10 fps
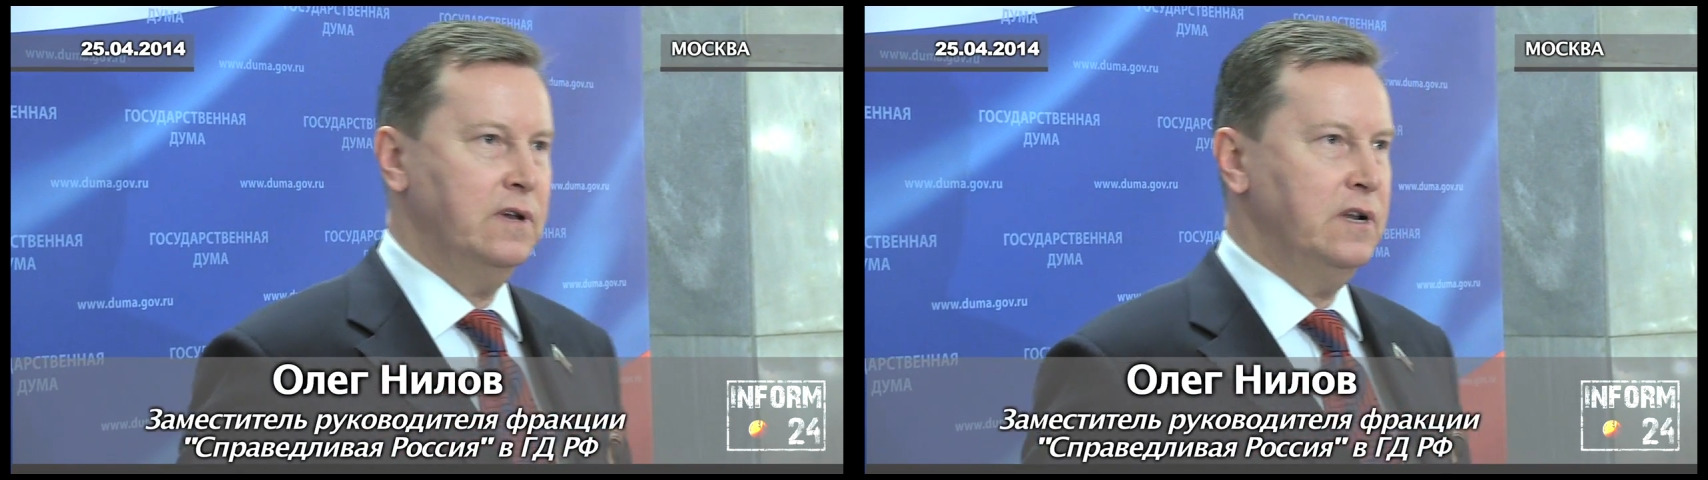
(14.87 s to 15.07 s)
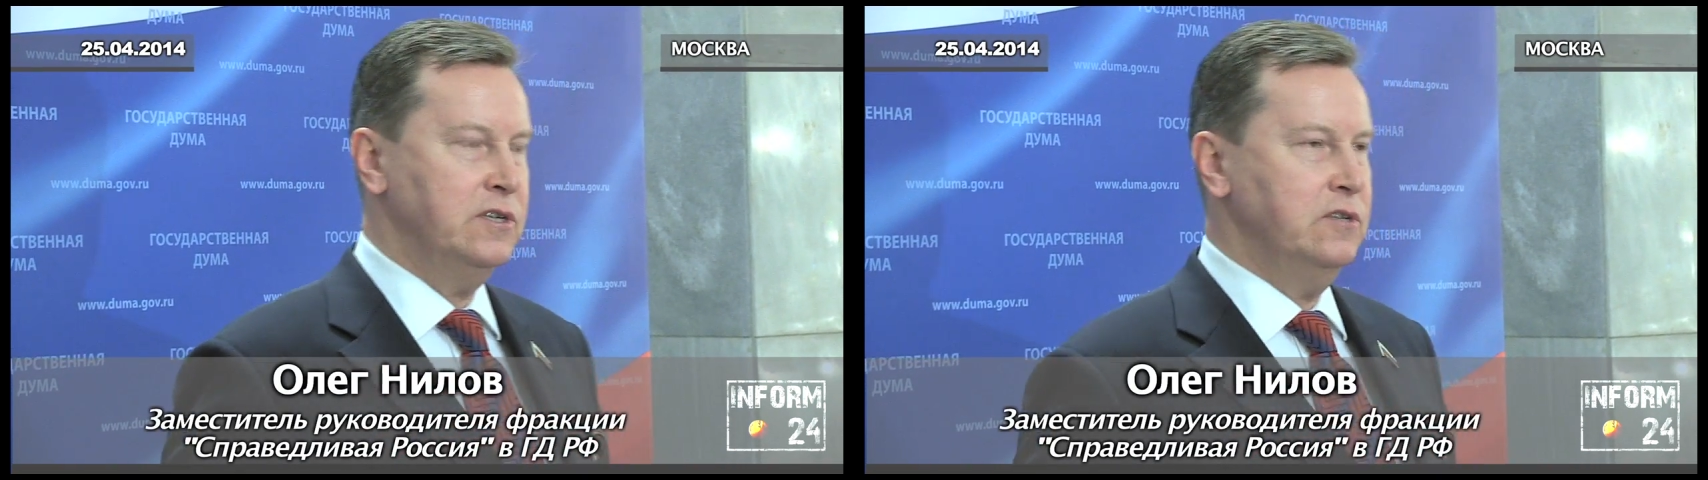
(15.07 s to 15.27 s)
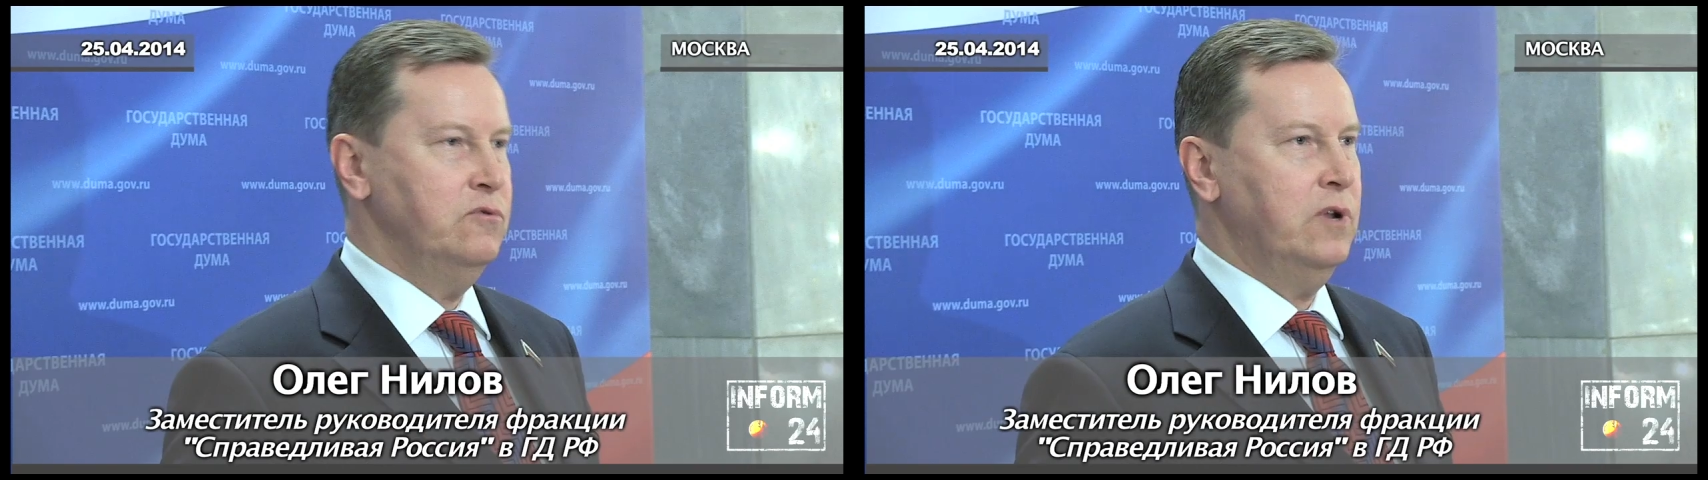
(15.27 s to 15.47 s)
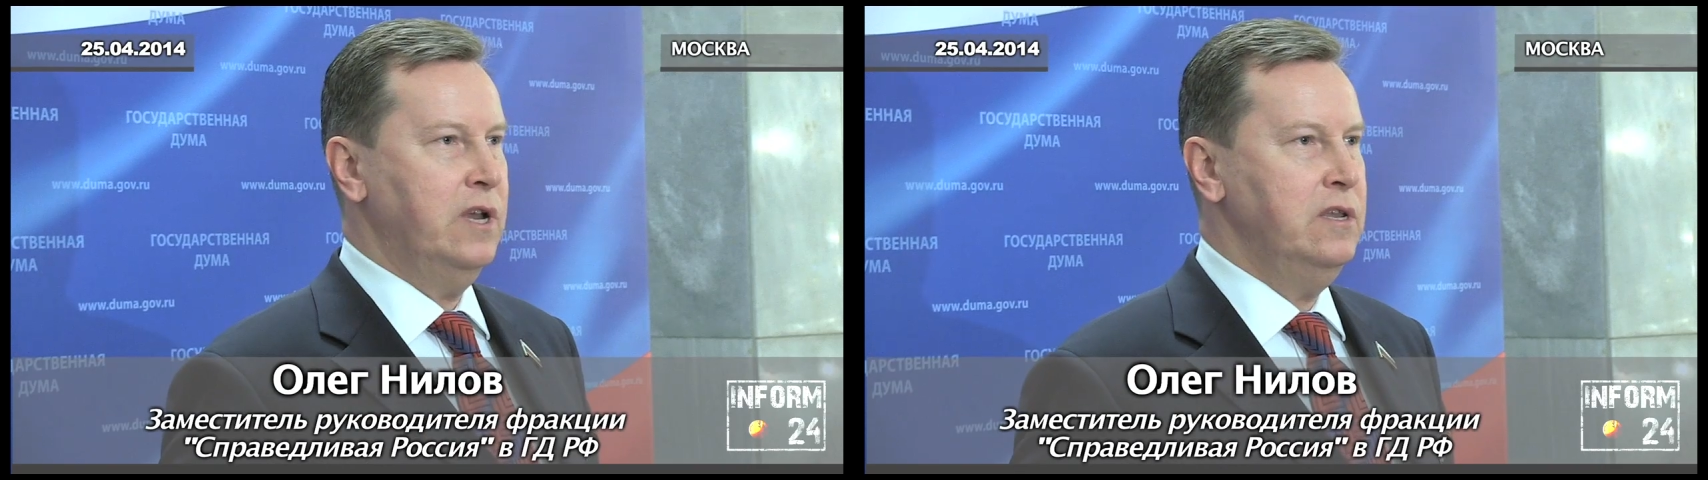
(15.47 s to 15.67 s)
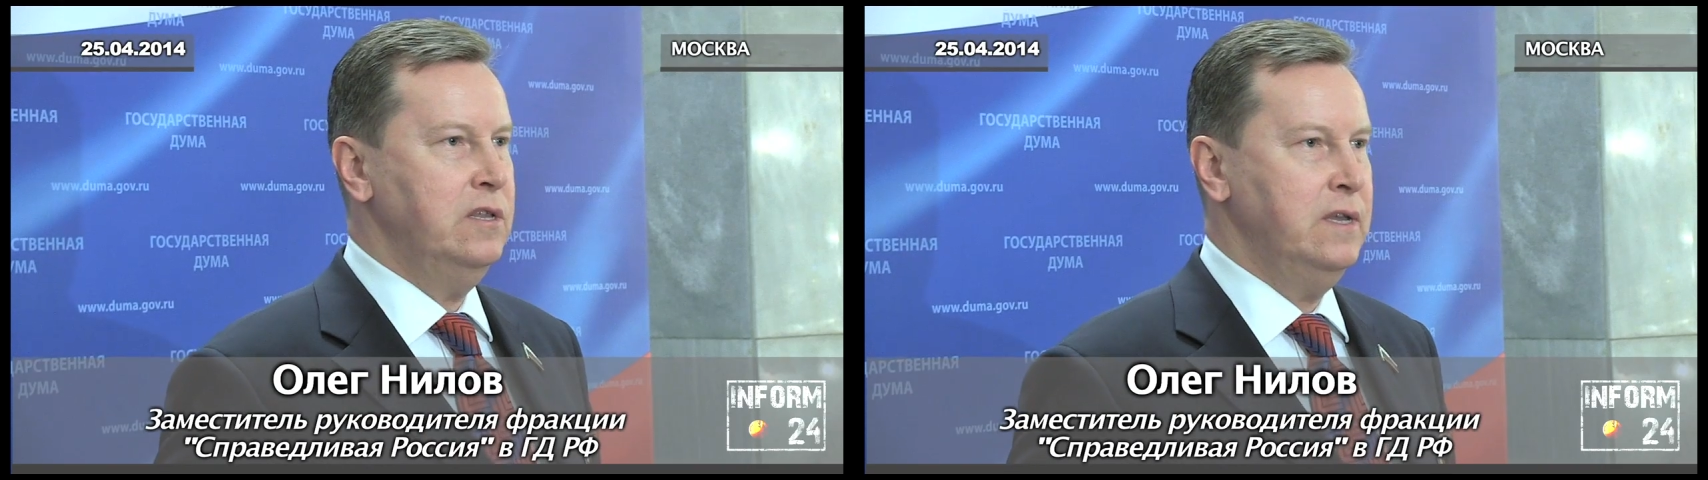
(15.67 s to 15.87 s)
граждан
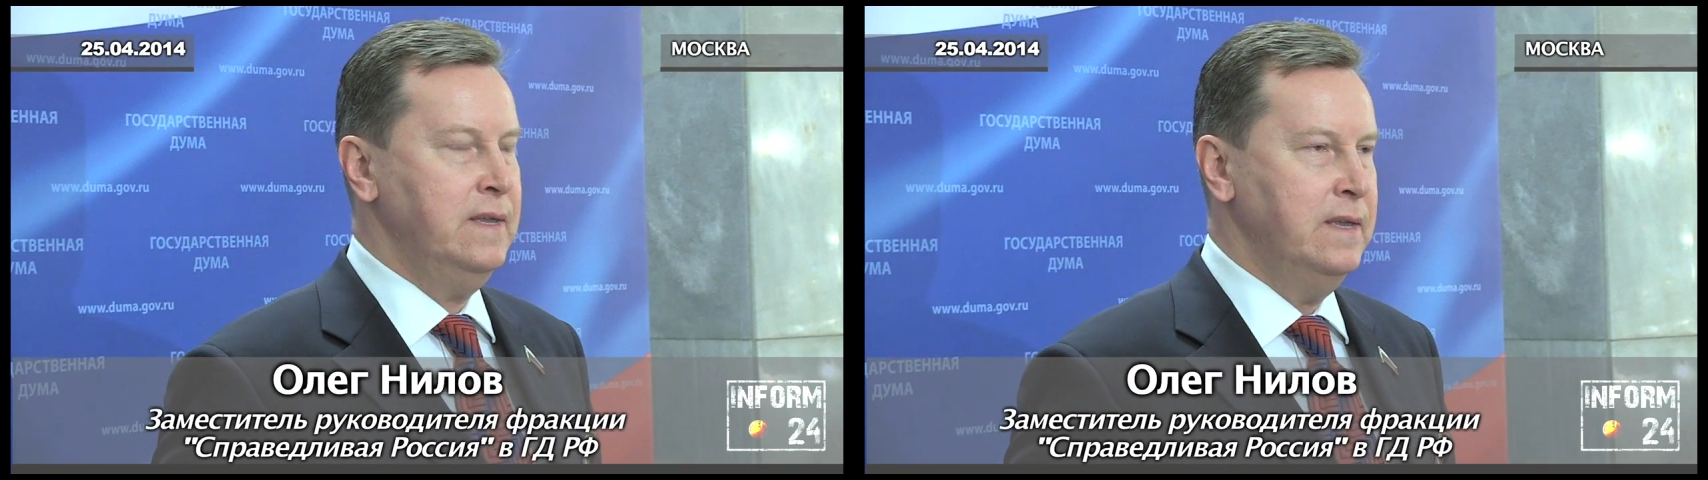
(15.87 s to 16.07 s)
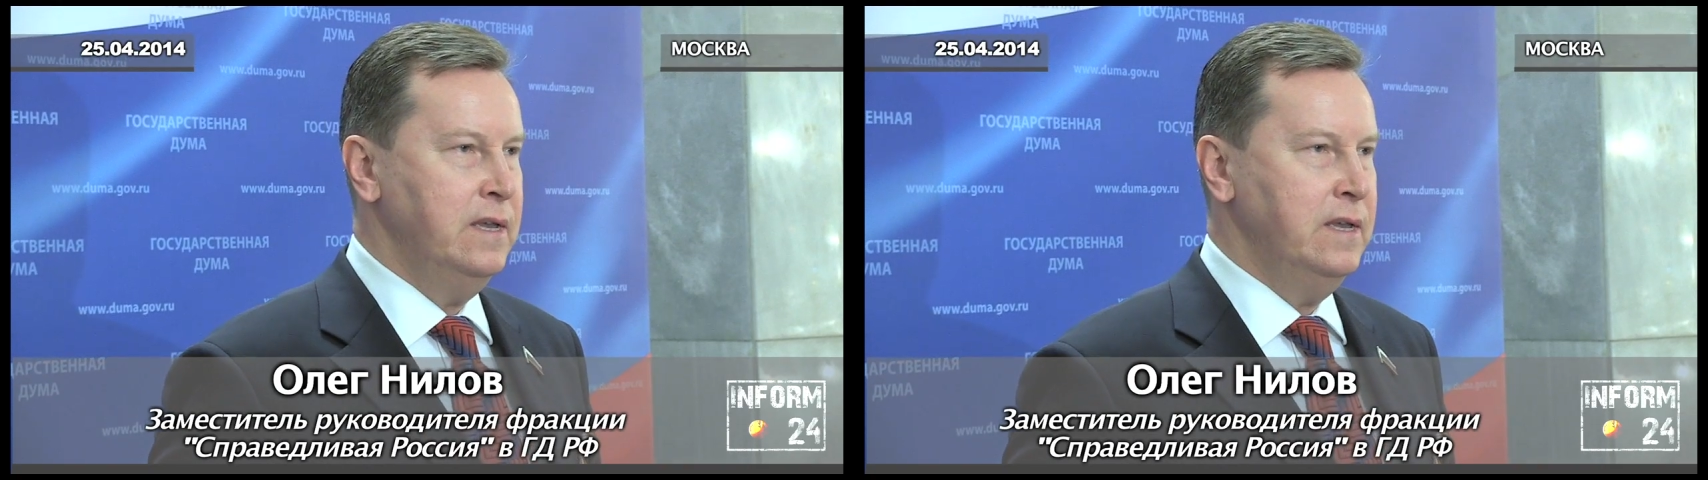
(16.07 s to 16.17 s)
Украины,